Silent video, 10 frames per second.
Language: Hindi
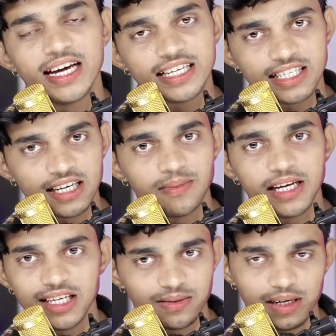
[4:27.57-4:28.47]
इसलिए मैं
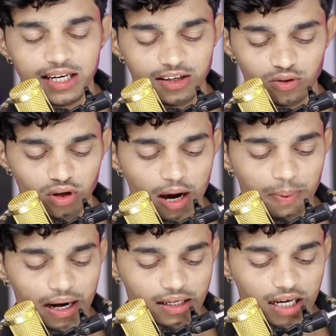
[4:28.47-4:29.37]
एलिजिबल नहीं हूँ तो यहाँ
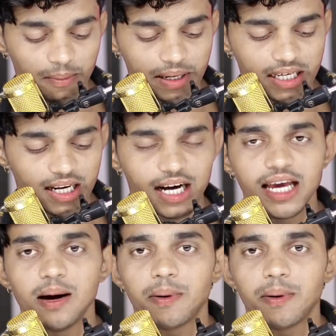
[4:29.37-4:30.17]
पर जहाँ पर ये लिखा है यहाँ